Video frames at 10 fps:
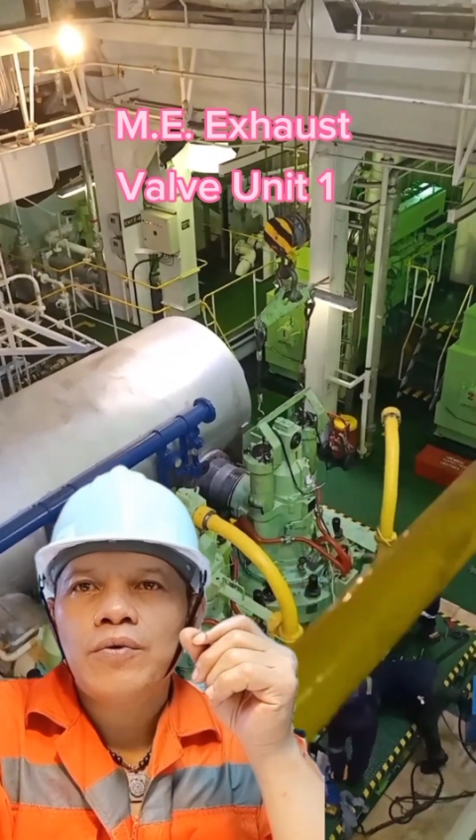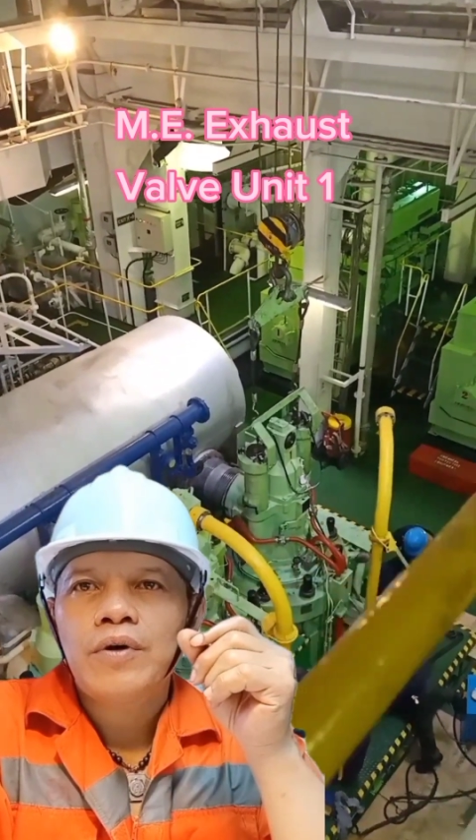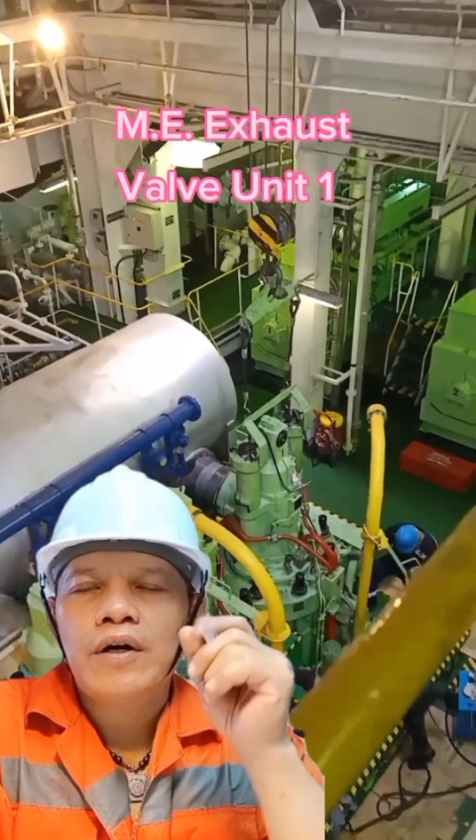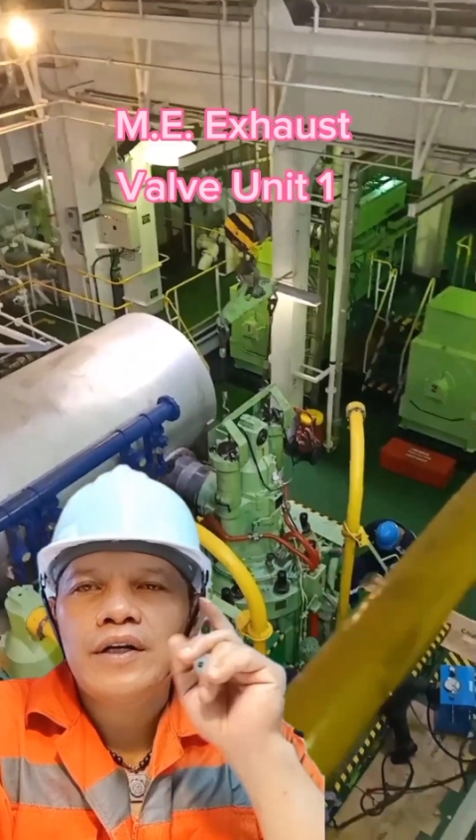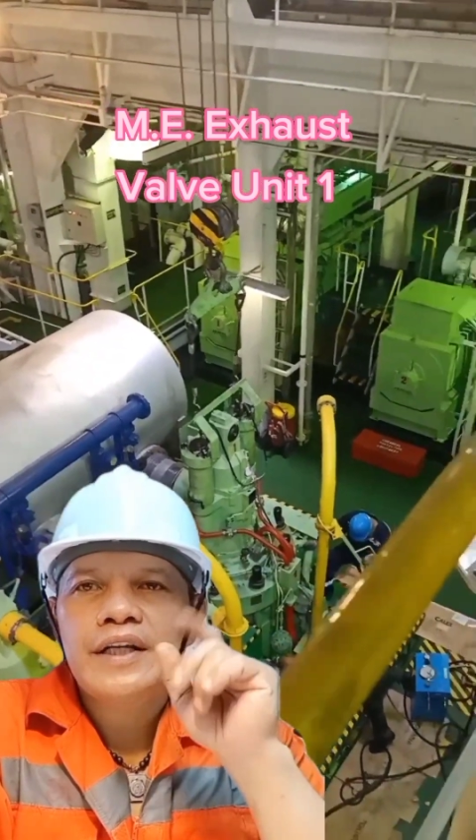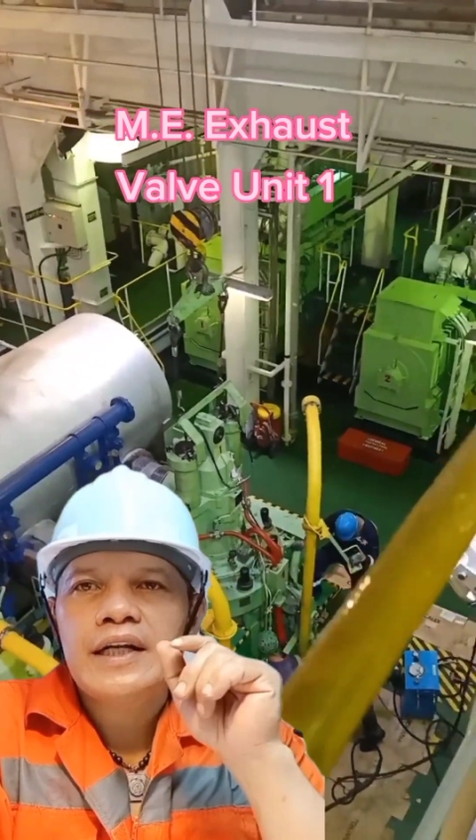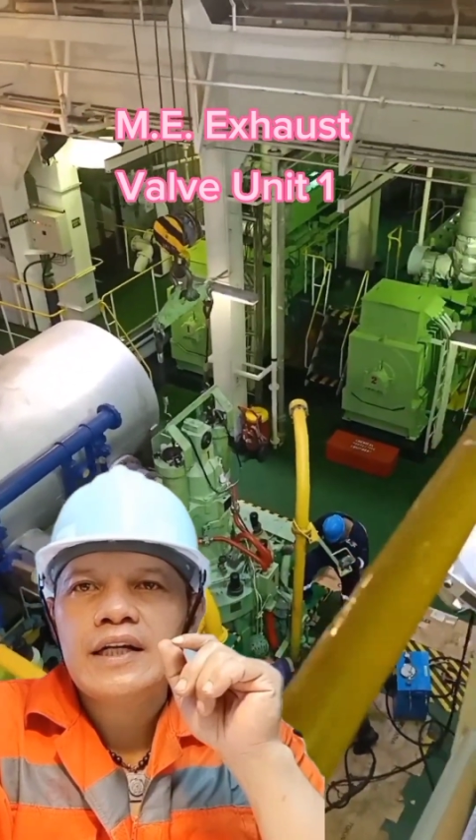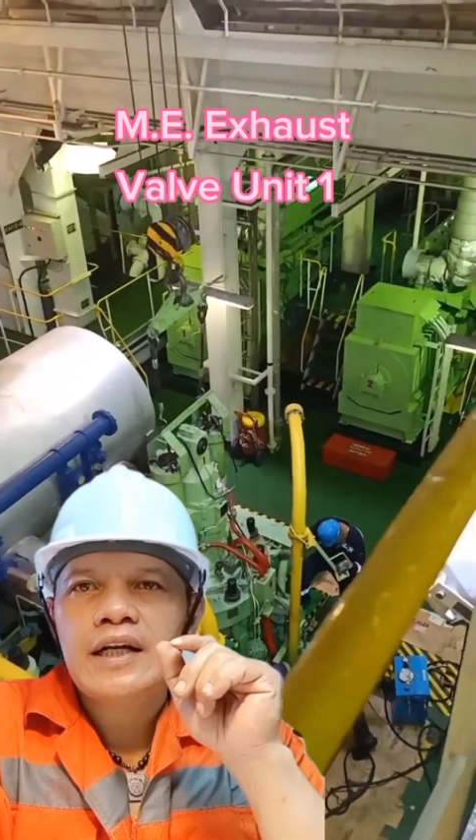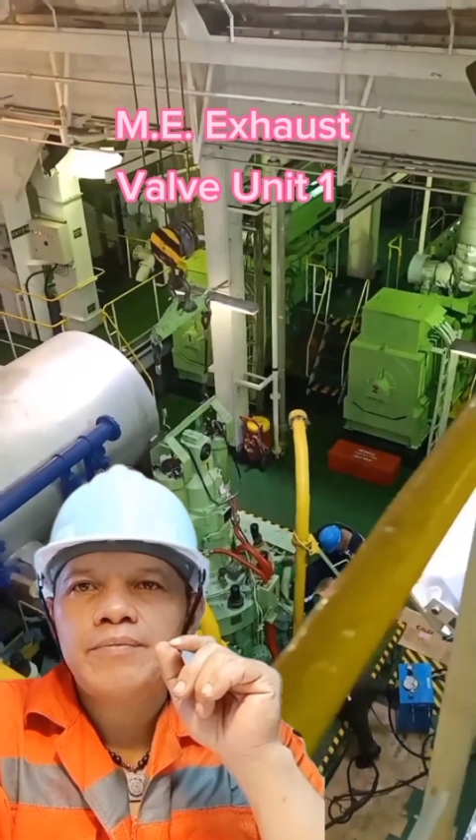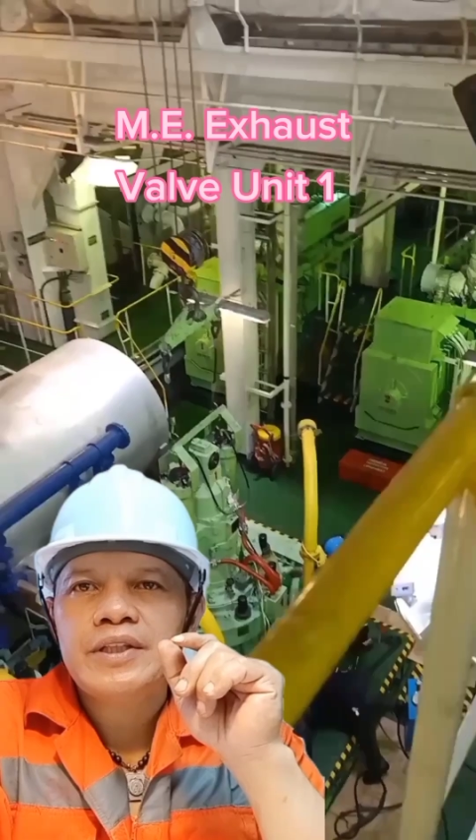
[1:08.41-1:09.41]
uh, yan
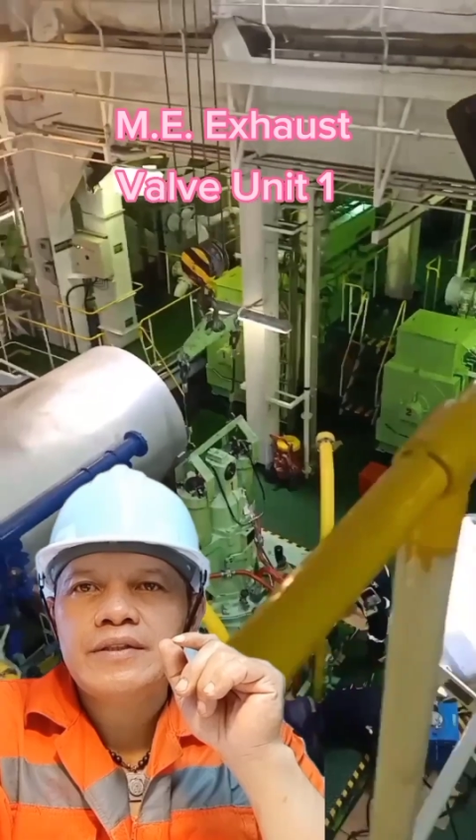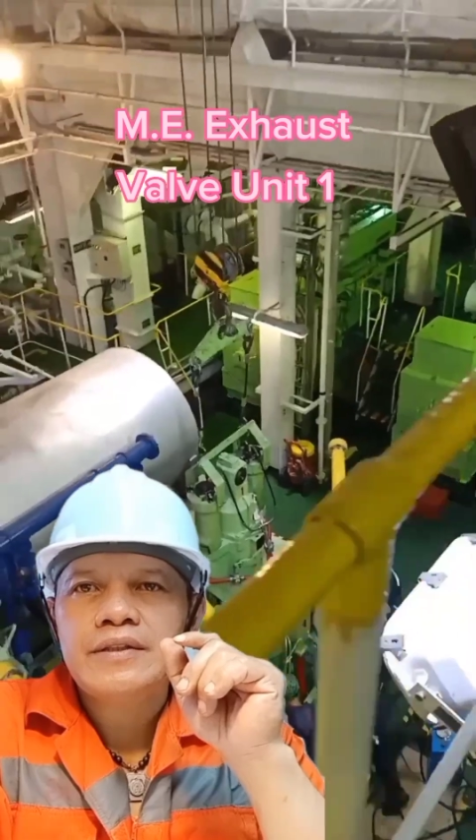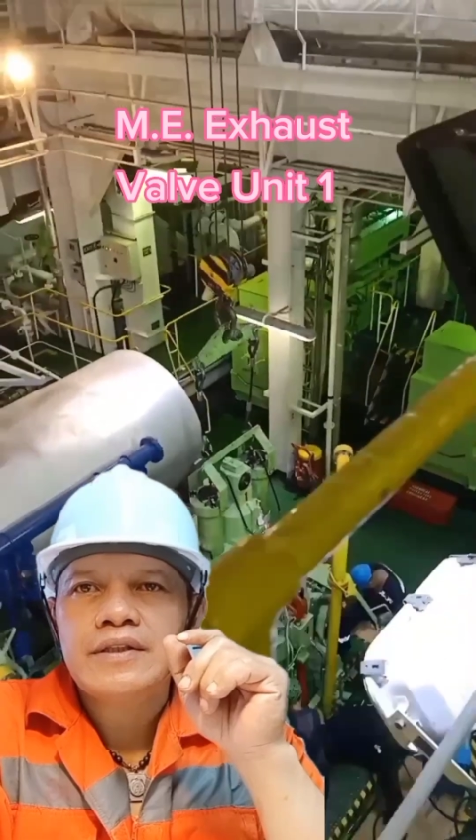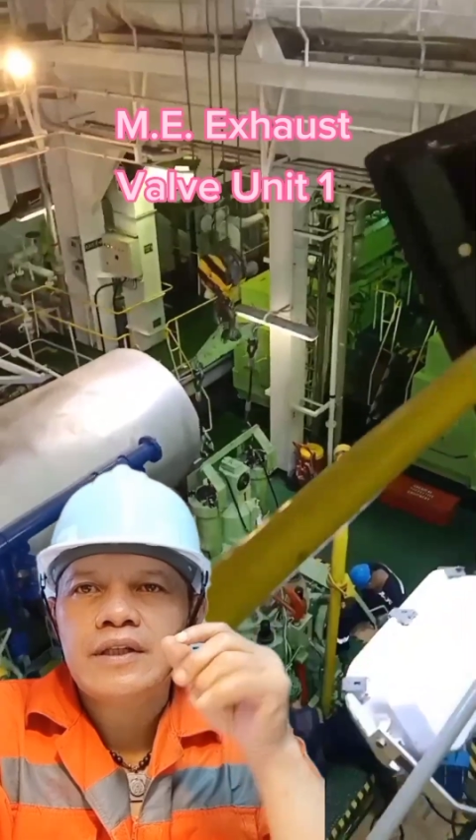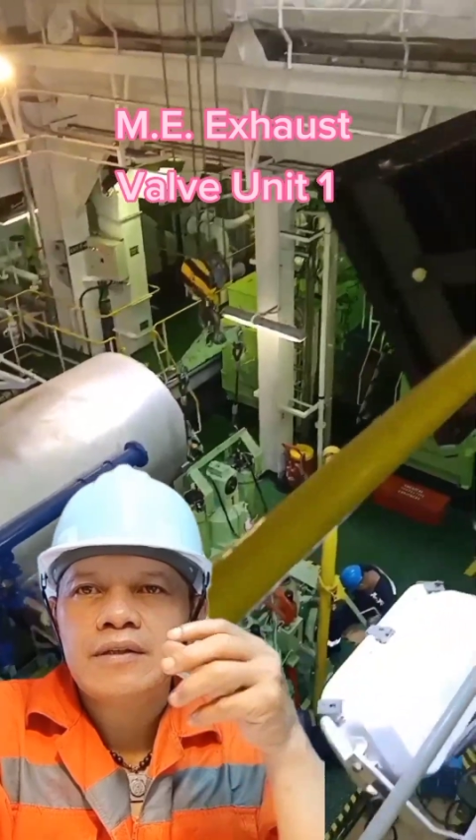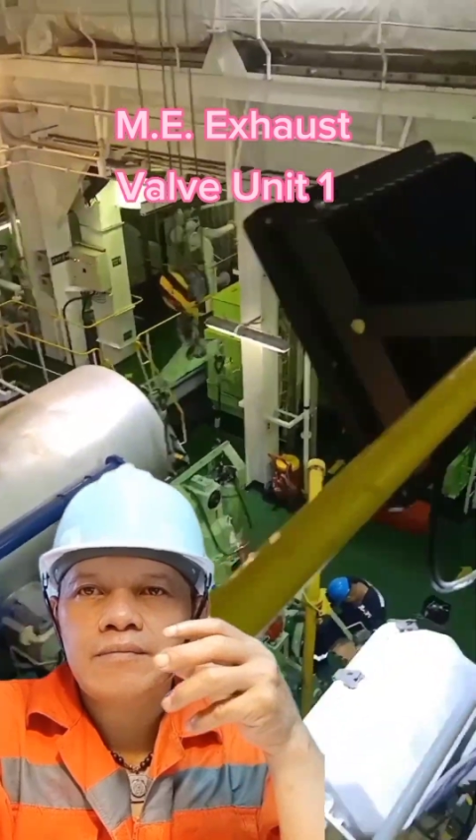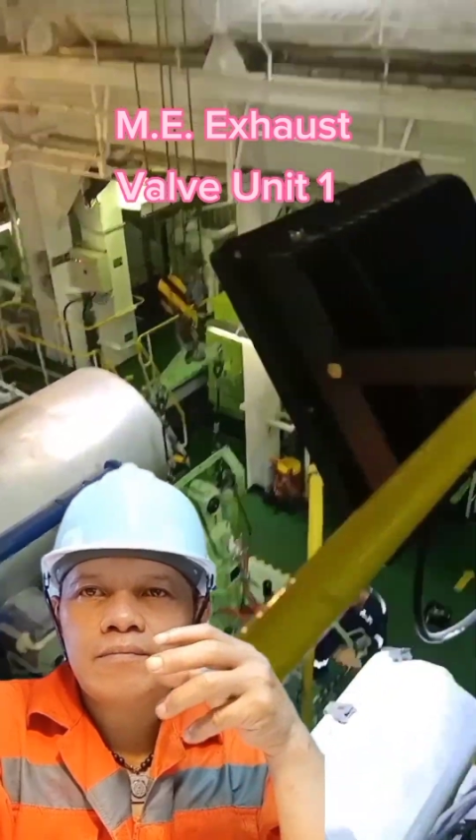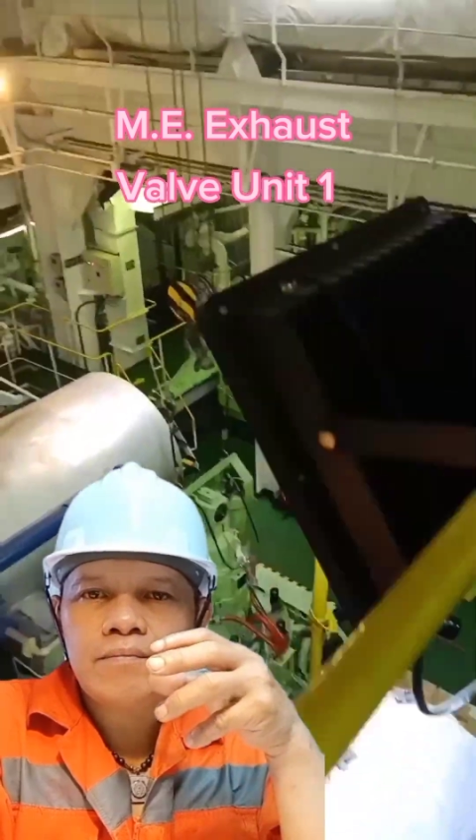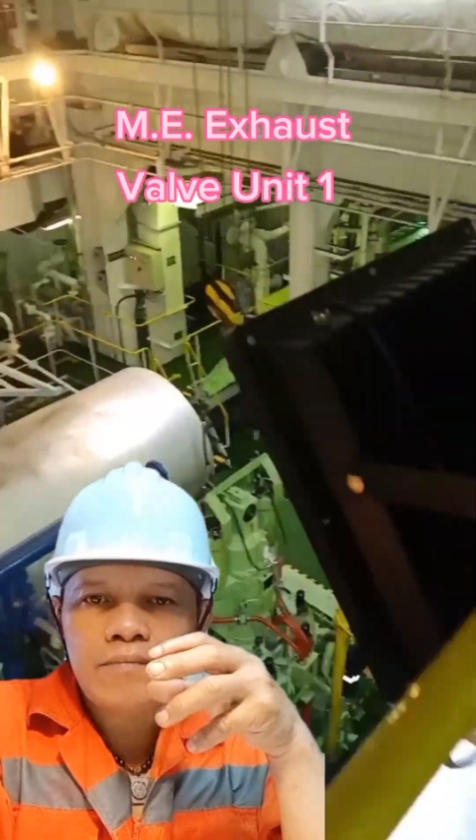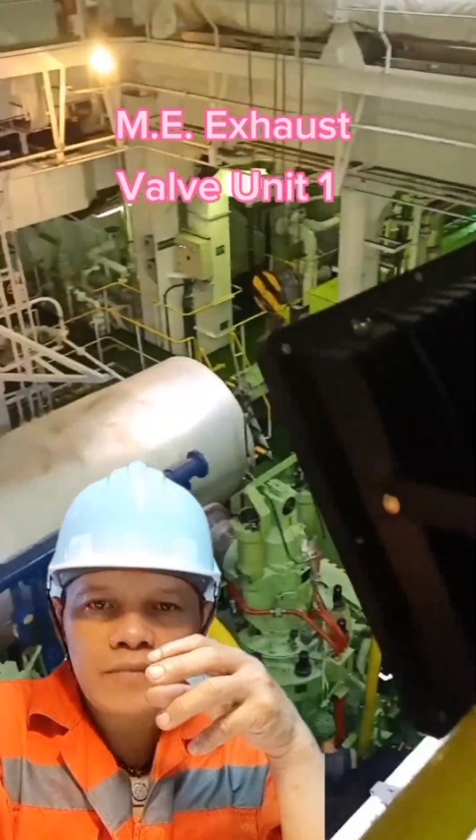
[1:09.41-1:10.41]
ang gamit ng
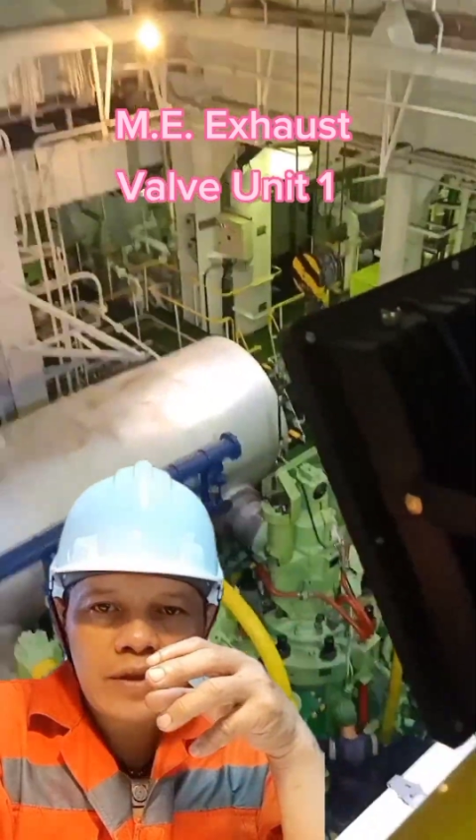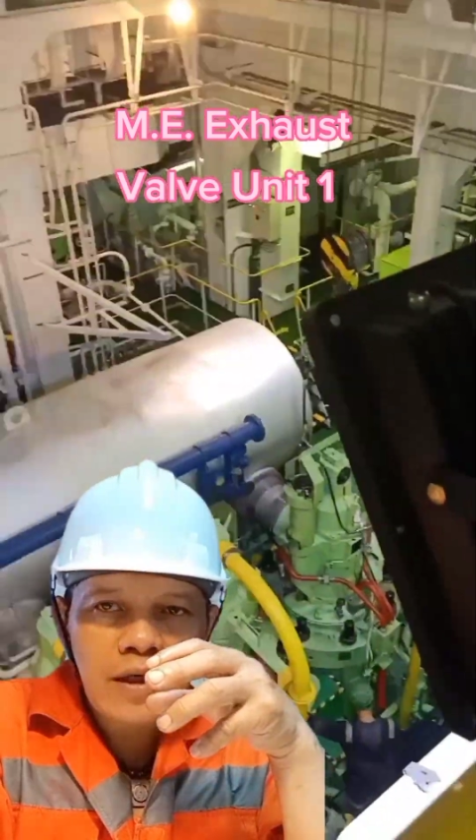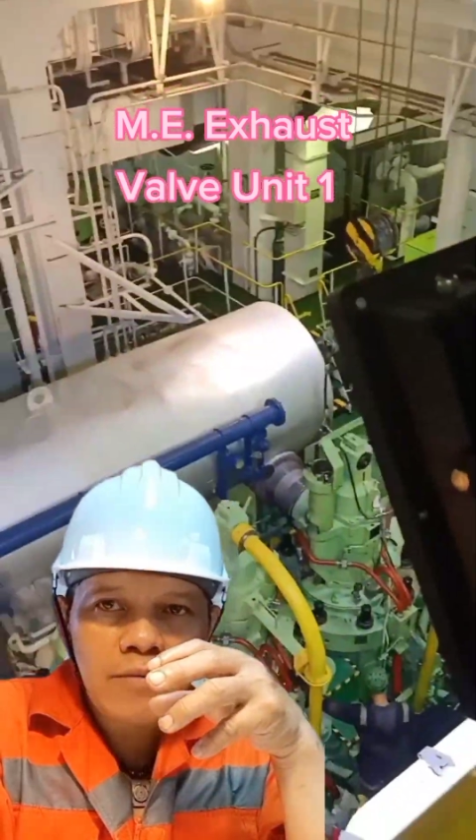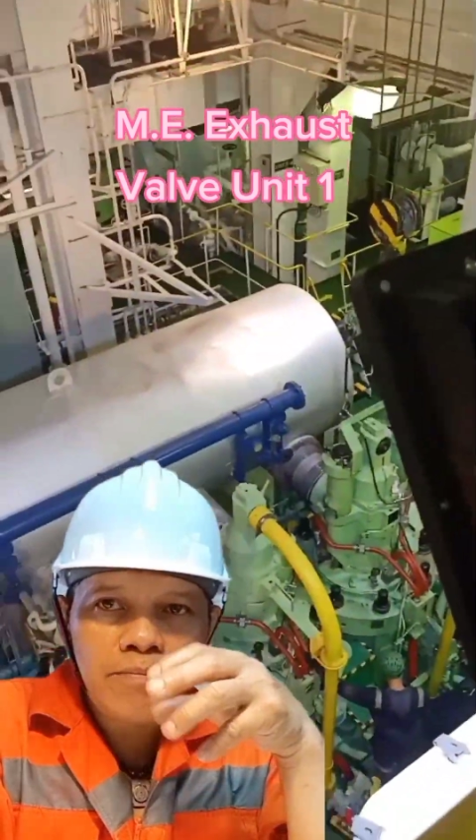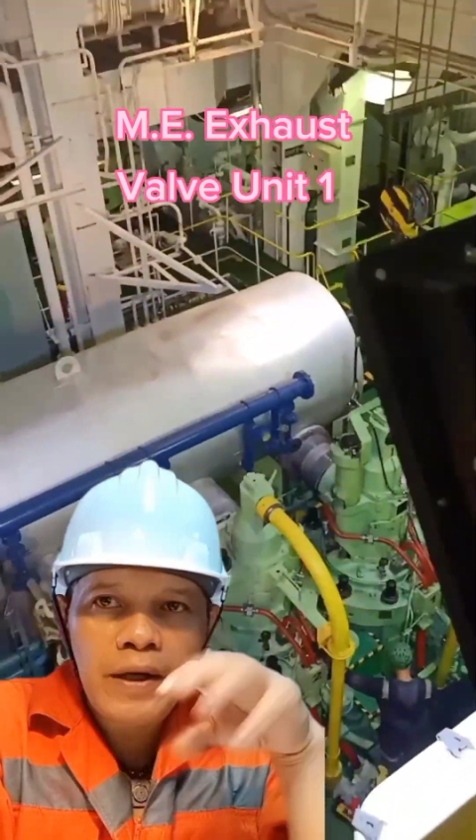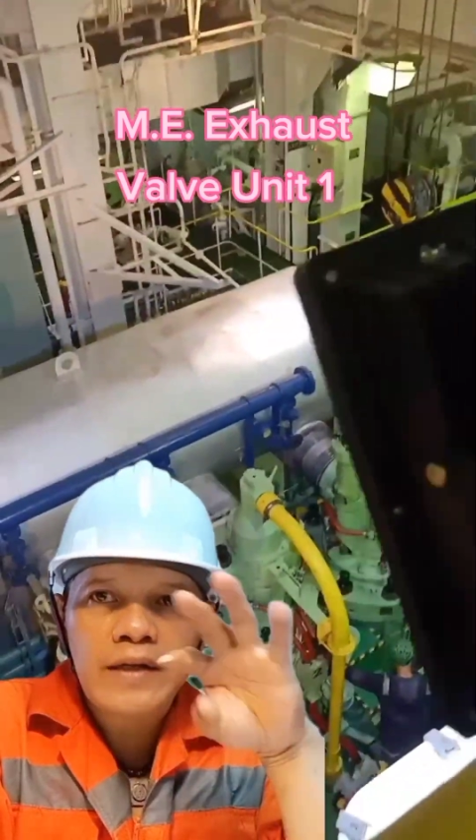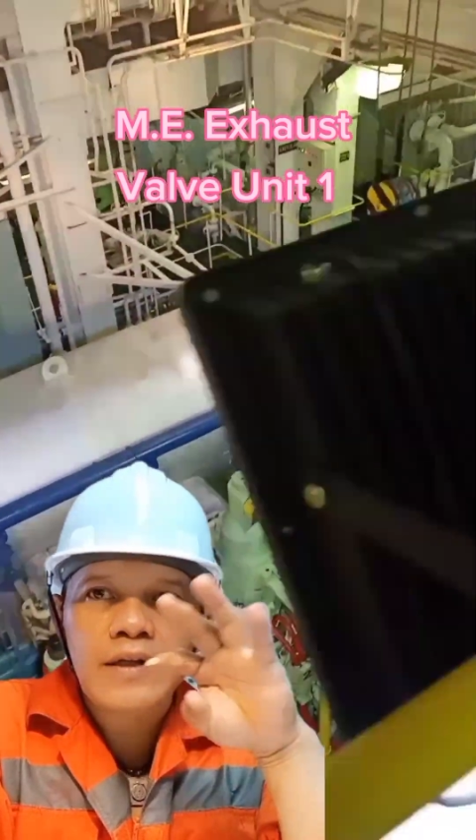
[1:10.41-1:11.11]
ng pag